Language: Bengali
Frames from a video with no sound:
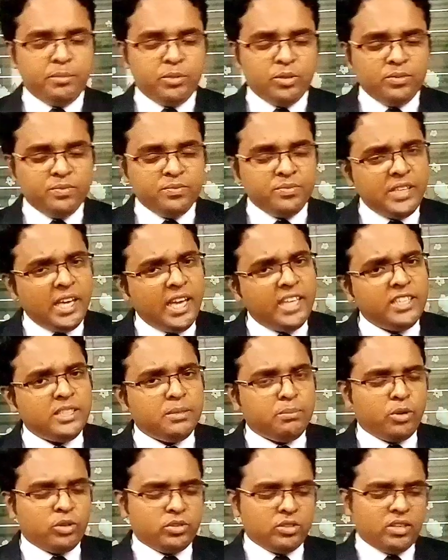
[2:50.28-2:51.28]
এবং এই
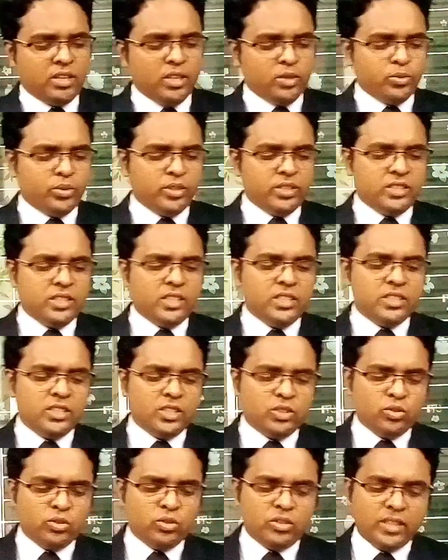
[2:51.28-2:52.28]
যে প্রতারণা করেছে
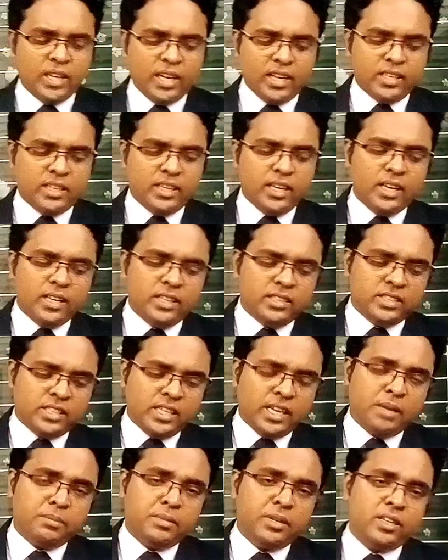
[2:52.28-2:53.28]
সেজন্য তাকে
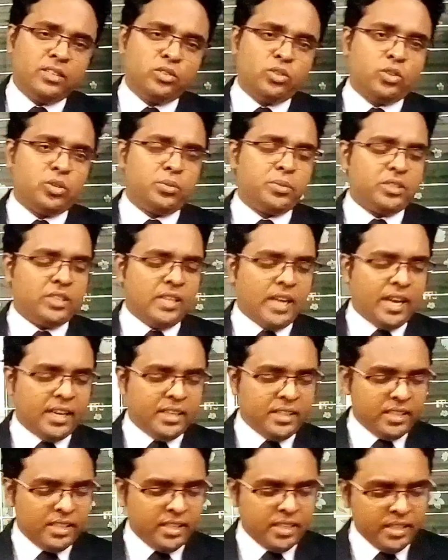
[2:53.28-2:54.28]
সে আবার দণ্ডবিধি
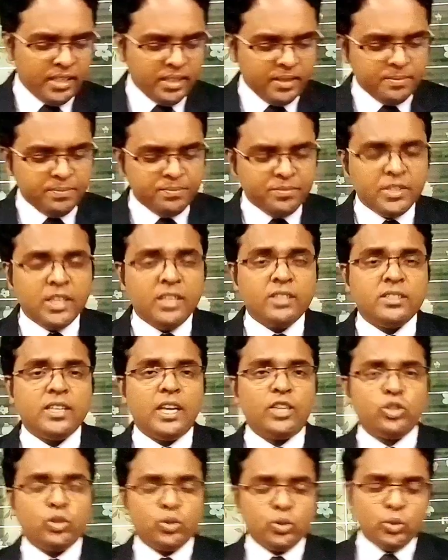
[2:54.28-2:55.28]
আইনের
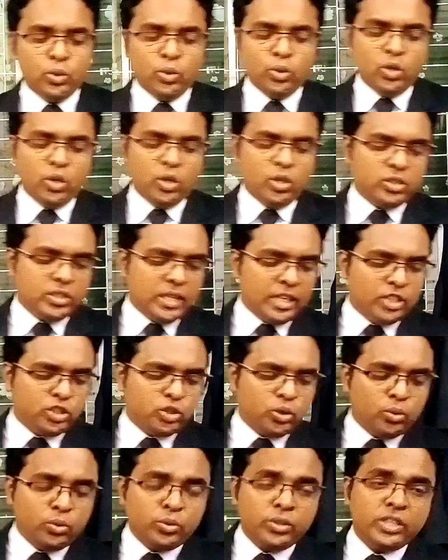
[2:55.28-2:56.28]
চারশো ষোলো
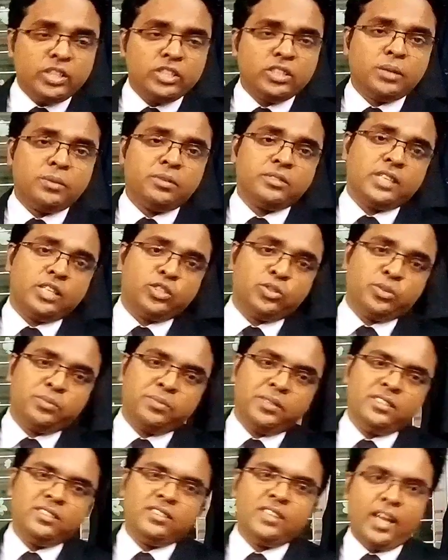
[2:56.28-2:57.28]
চারশো উনিশ এবং চারশো
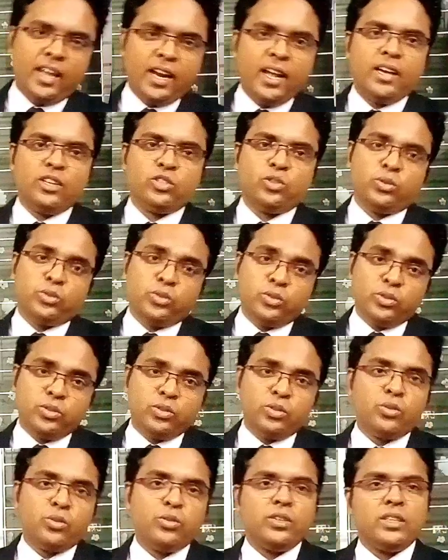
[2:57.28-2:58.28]
বিশ দ্বারা
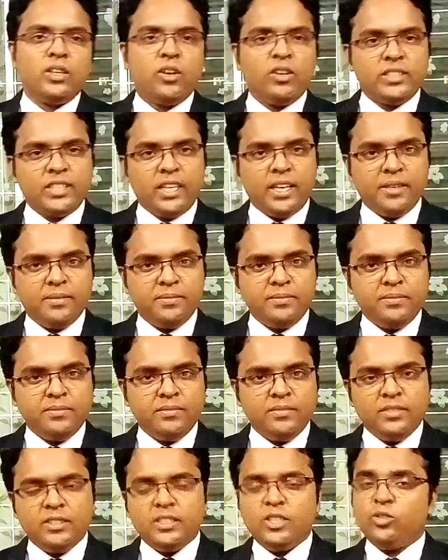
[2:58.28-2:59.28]
সংযোজন করে দেওয়া যায়
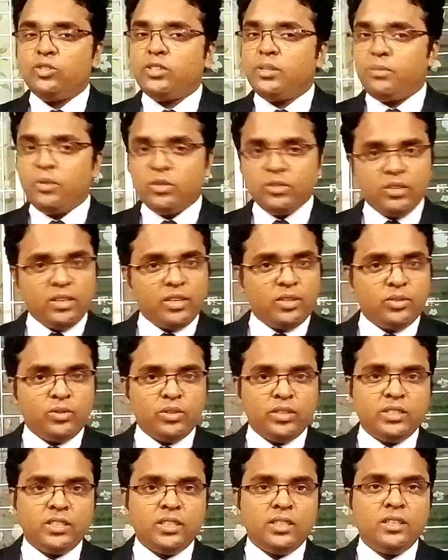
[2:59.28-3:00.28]
কিন্তু সে প্রতারণা
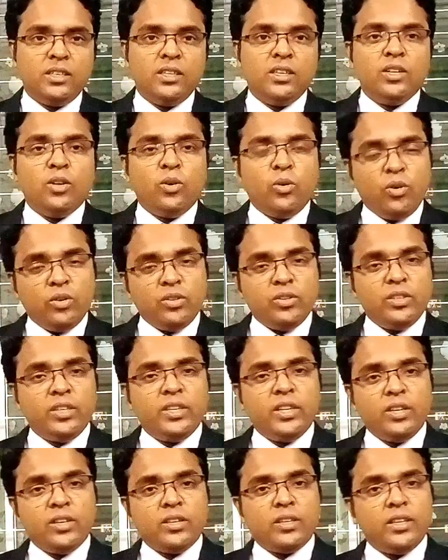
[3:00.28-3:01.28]
করেছে
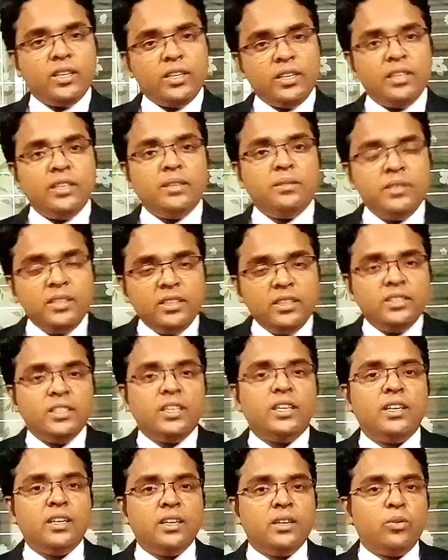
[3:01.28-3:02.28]
অন্যকে
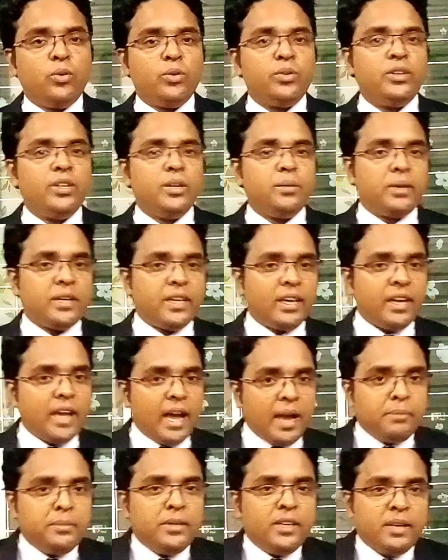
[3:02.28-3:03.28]
নিজে অন্য মানে
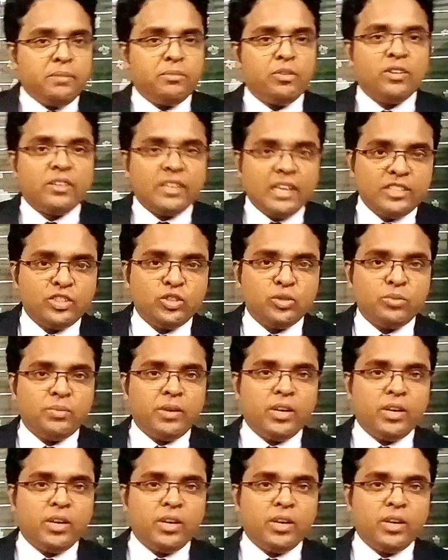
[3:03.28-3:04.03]
আমি অ্যাডভোকেট কাজী